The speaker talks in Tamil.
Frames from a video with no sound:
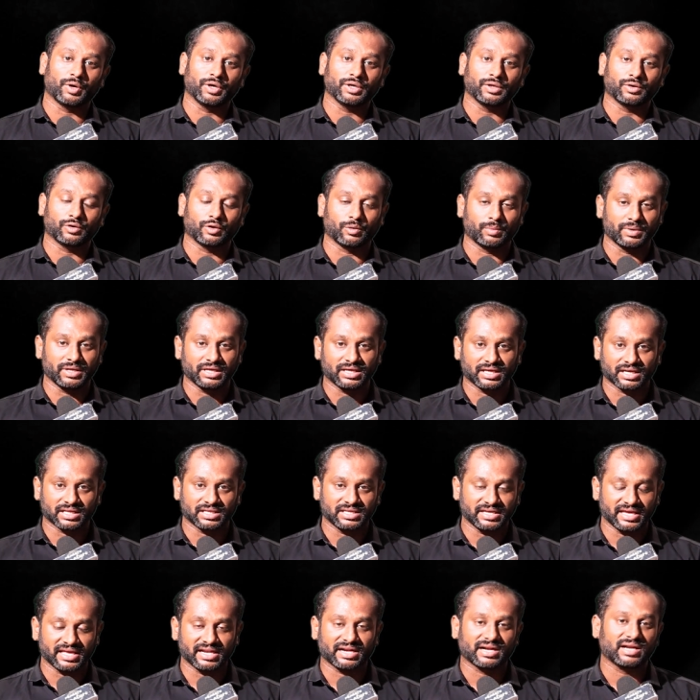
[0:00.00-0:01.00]
போயிடும்
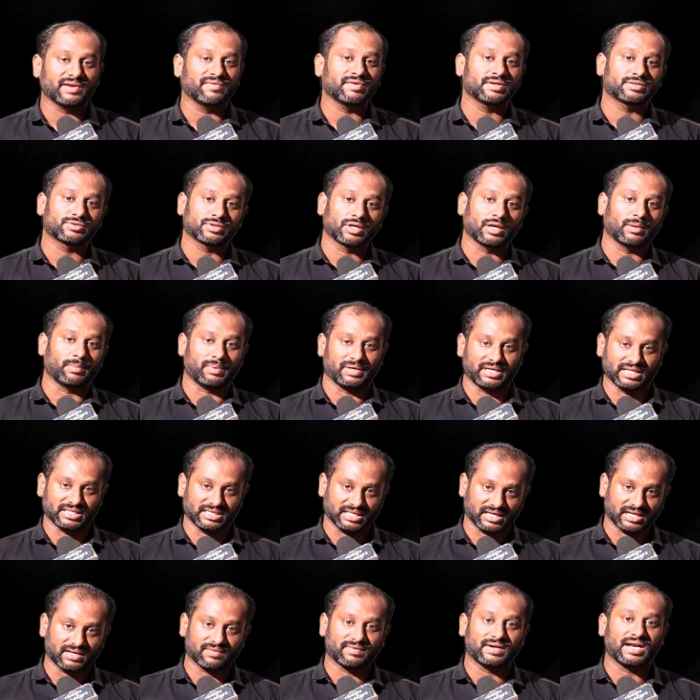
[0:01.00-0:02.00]
அப்படிங்கிறது ஏற்கனவே சொல்லப்பட்ட
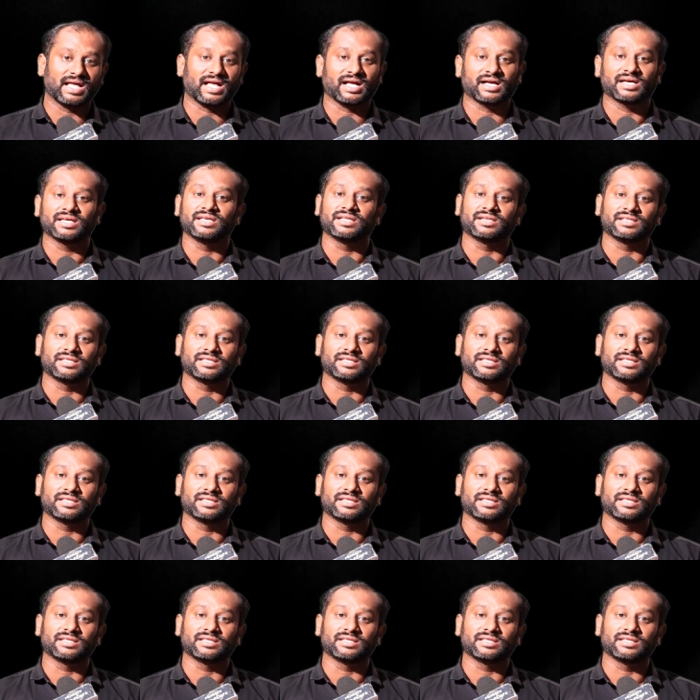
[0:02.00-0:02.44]
தகவலாக